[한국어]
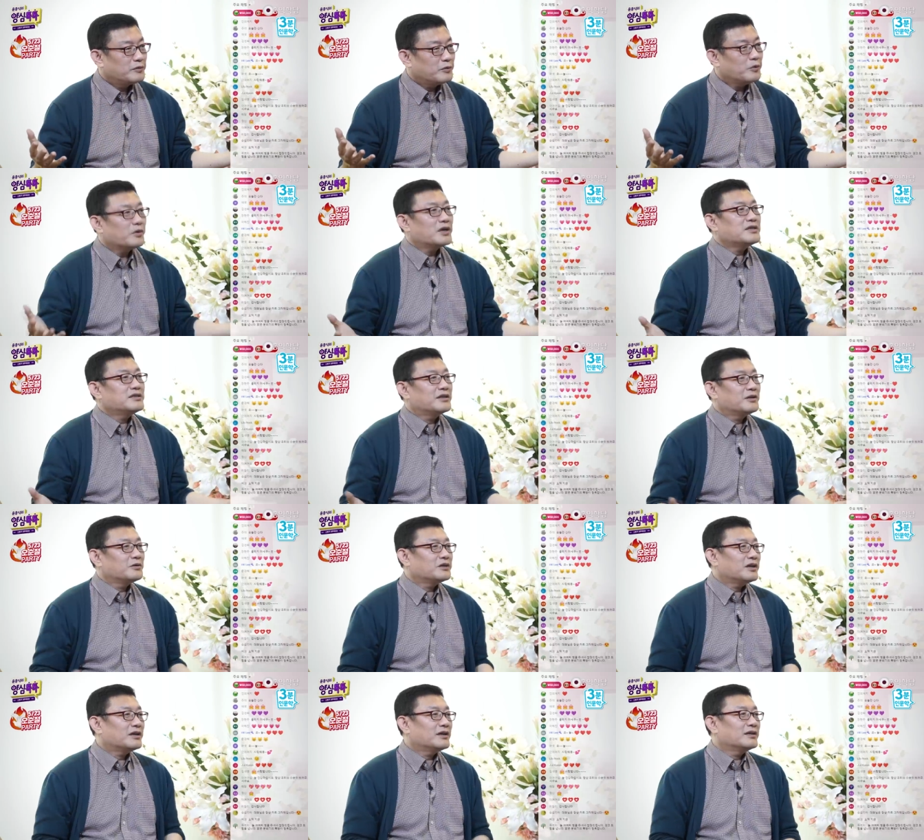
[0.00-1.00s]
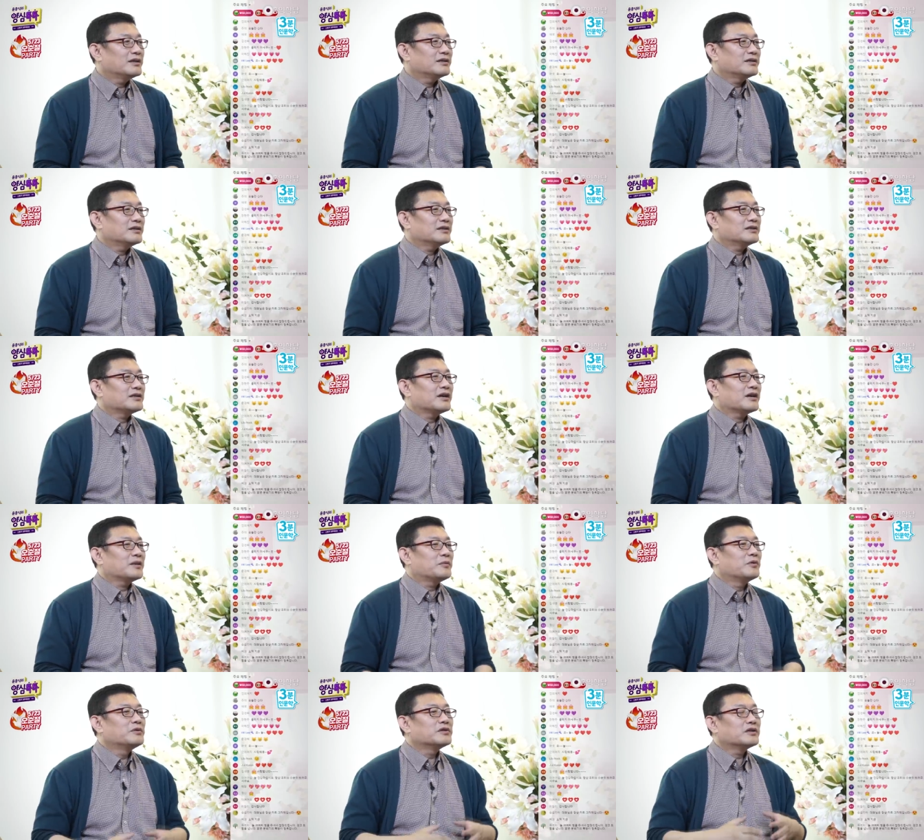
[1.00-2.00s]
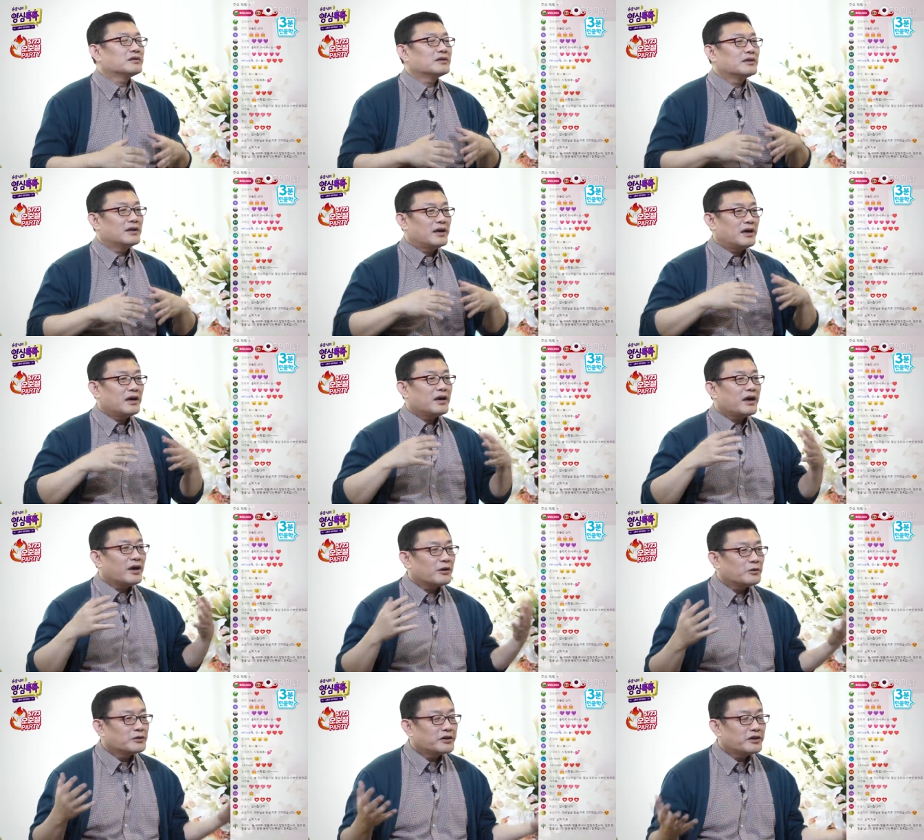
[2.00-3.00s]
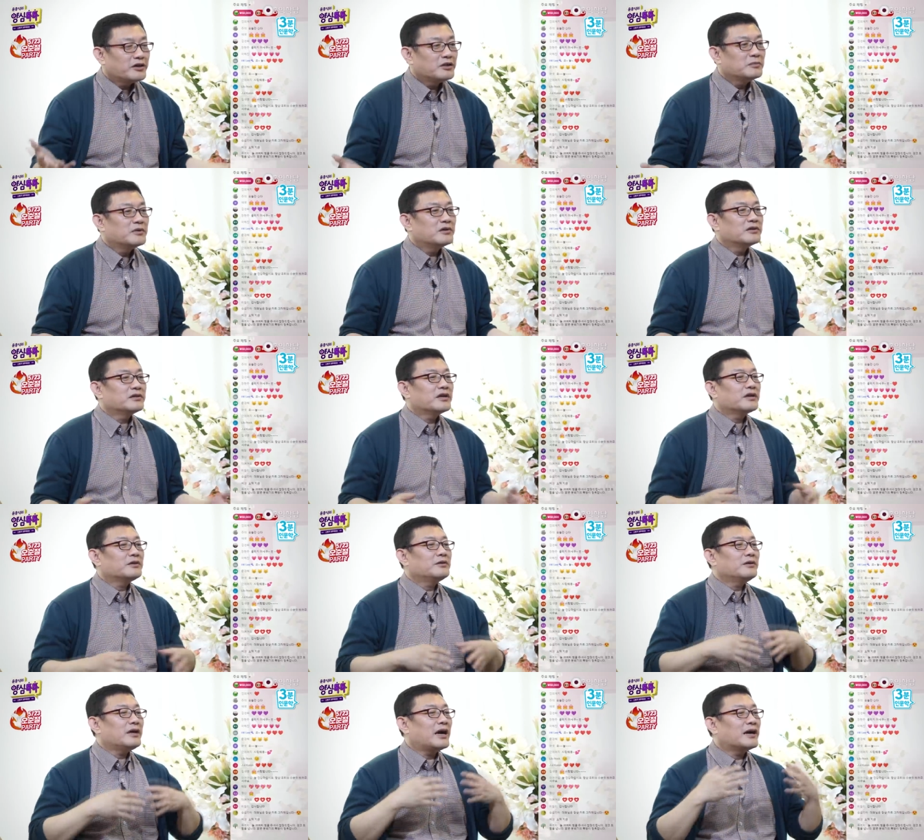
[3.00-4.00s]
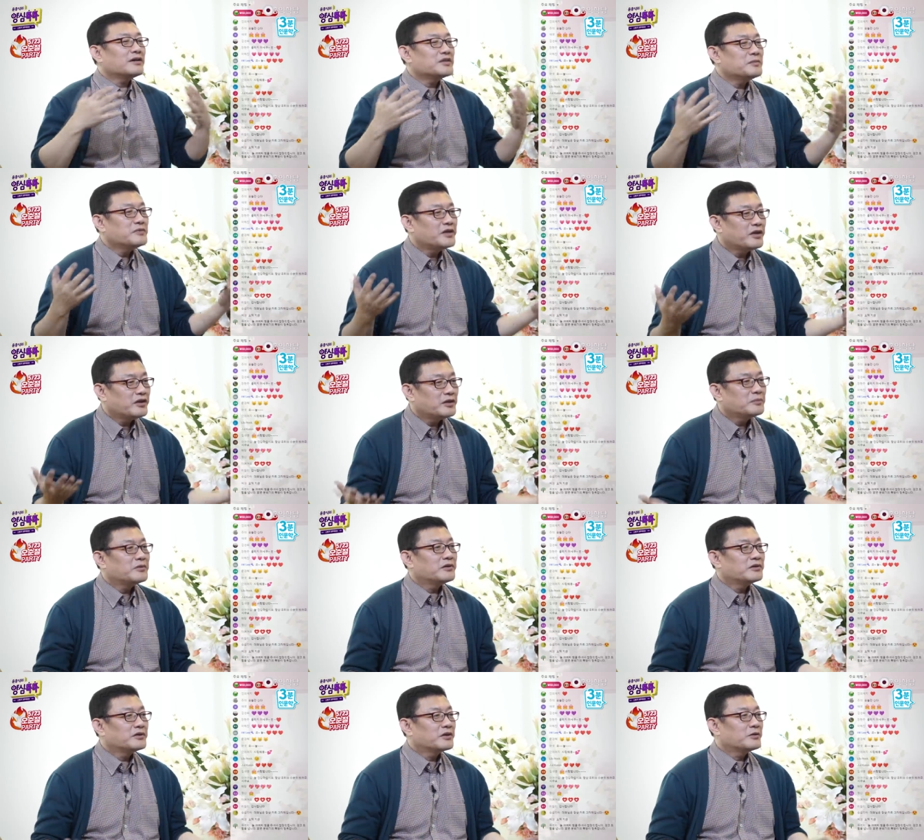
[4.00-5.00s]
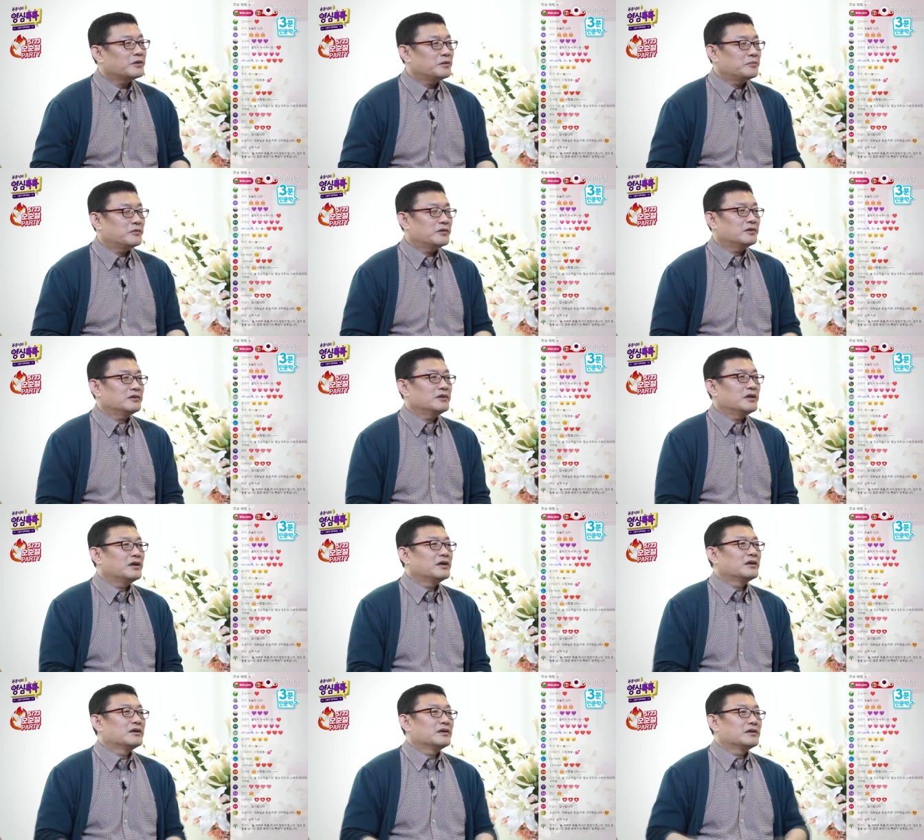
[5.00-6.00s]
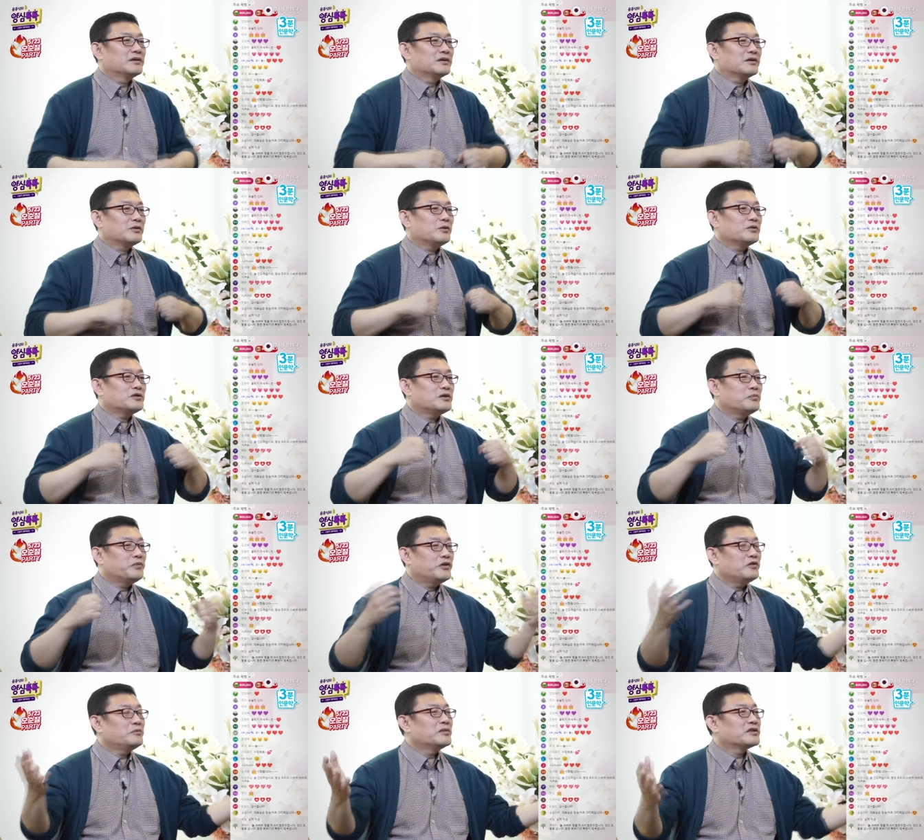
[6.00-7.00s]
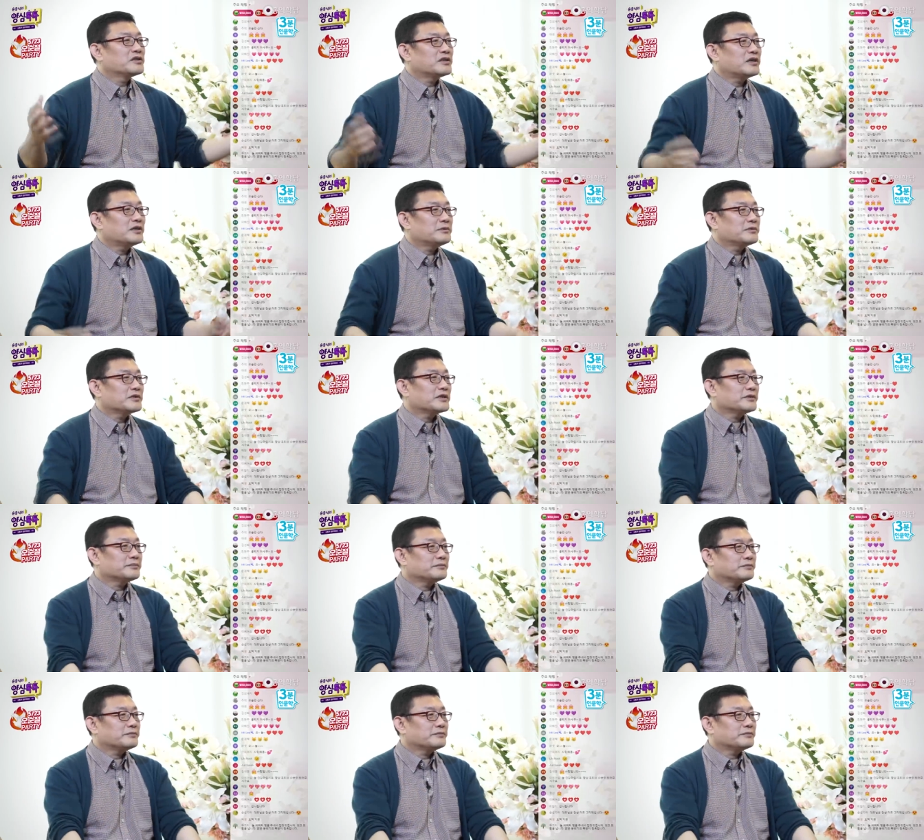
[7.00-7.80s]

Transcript: 꼬라지대로 살아야 된다. 자기 본성, 에고 생겨 먹은 대로, 양심 생겨 먹은 대로 한번 꽃을 피우면서 살아보자.